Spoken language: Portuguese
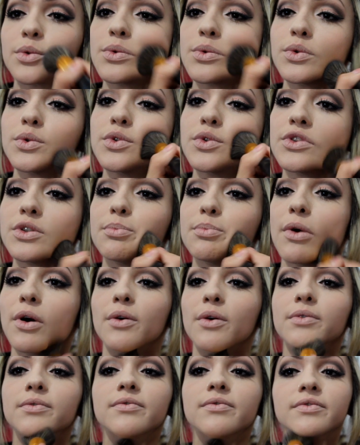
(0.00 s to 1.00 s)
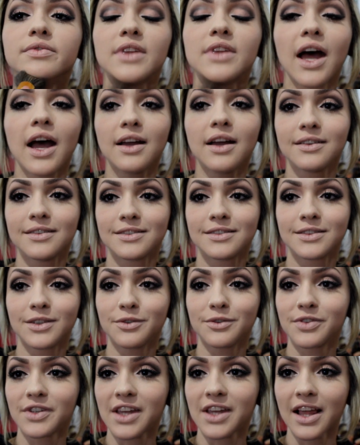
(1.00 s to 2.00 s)
Tudo de bom, tá?
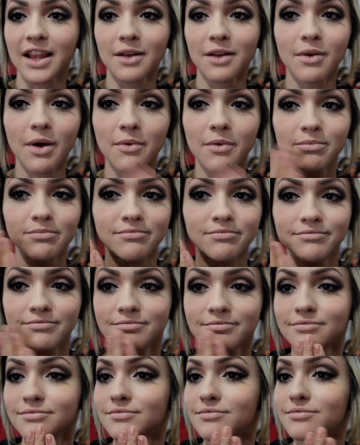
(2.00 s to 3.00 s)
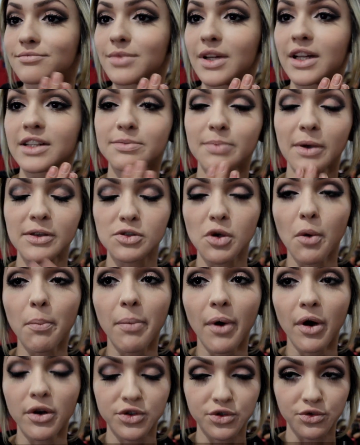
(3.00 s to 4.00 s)
Então fica ela uma... Parece que passou
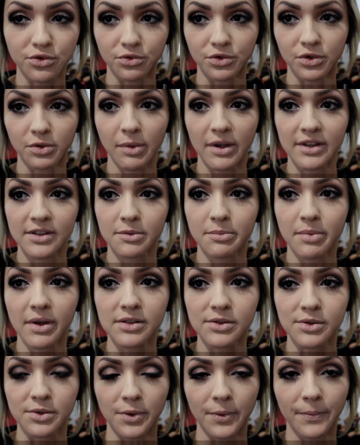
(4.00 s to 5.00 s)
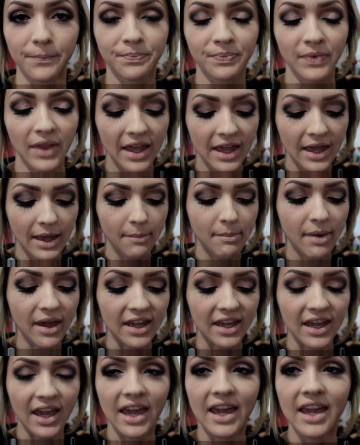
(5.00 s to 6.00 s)
pó junto, mas não passou.
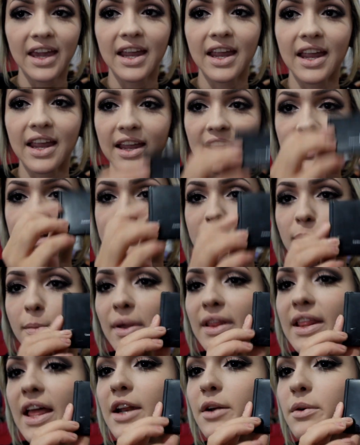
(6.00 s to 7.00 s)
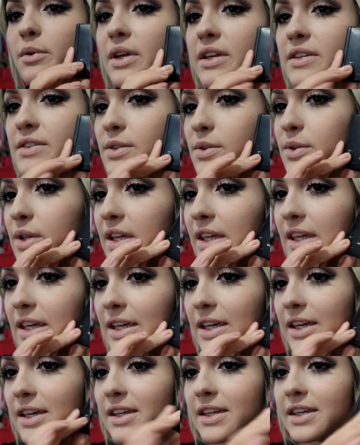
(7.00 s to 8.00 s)
Bem, eles me mandaram isso
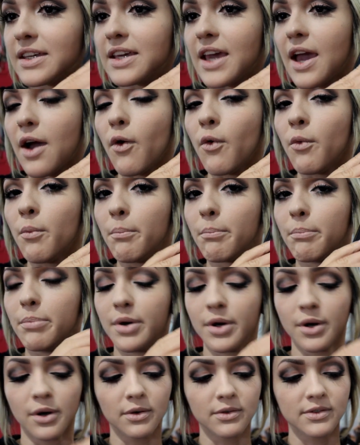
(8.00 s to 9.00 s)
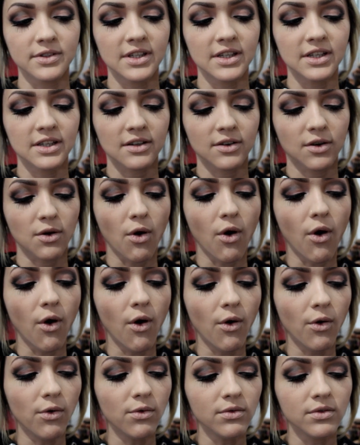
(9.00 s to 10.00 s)
daqui, que é um bronzer
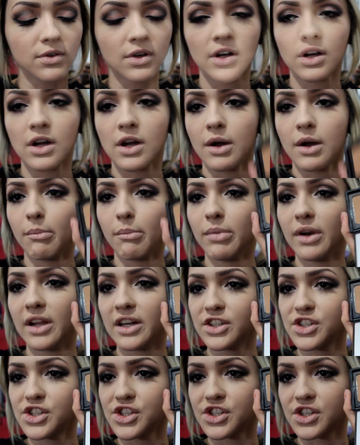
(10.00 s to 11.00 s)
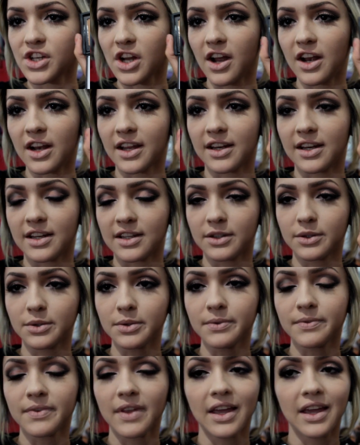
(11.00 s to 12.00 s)
com blush, olha que
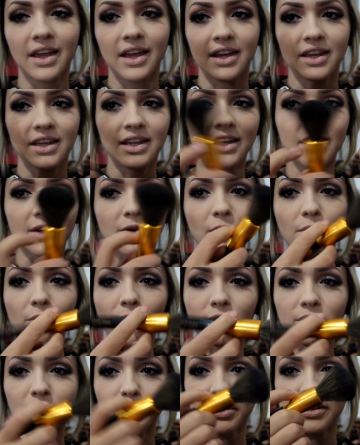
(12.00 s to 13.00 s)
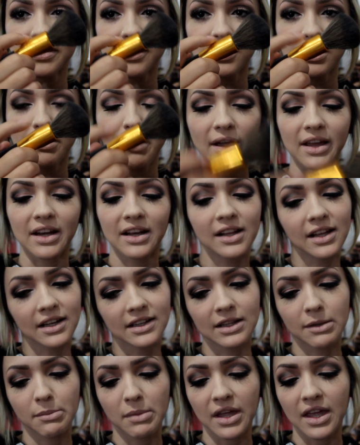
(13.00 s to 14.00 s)
lindo. E com outro pincel da Macrilan,
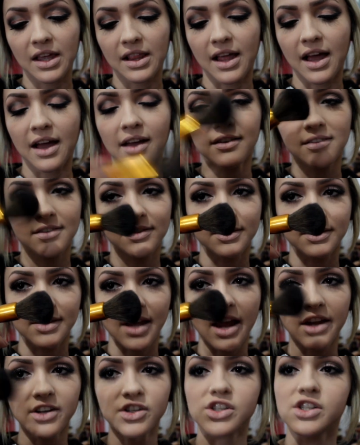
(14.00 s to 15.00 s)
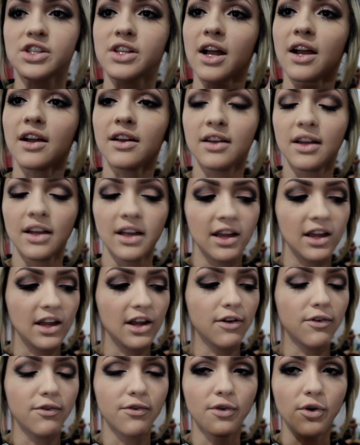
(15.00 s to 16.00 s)
que também é lá do site, tá?
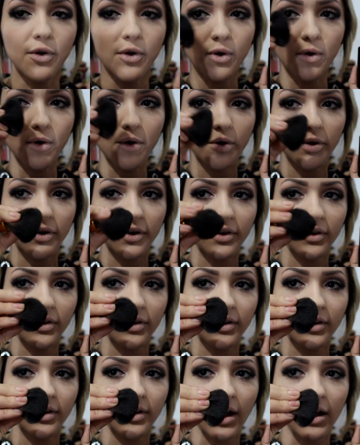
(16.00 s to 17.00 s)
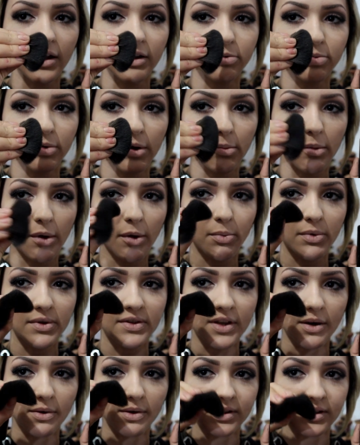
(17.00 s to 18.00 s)
Eu vou espremer o
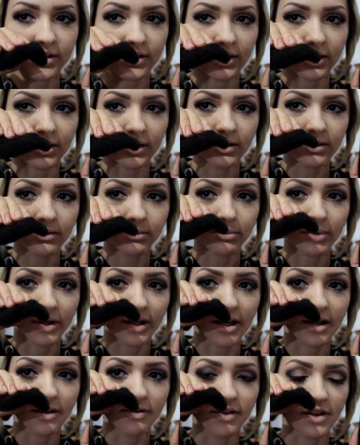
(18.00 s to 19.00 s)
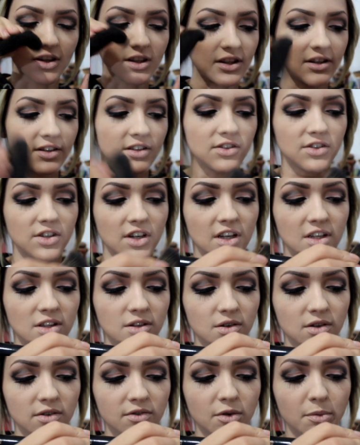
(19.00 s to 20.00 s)
pincel assim, pra que ele fique desse
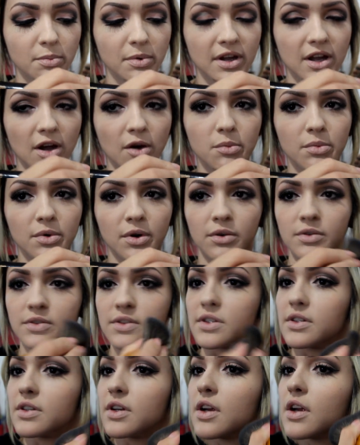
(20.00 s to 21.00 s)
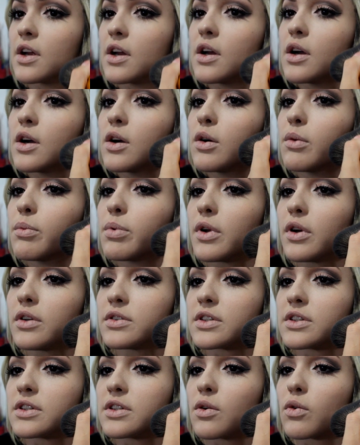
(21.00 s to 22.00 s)
jeito. Eu vou pegar o bronzer. O
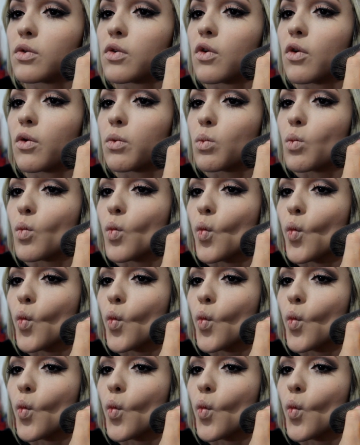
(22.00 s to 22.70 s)
bronzer eu vou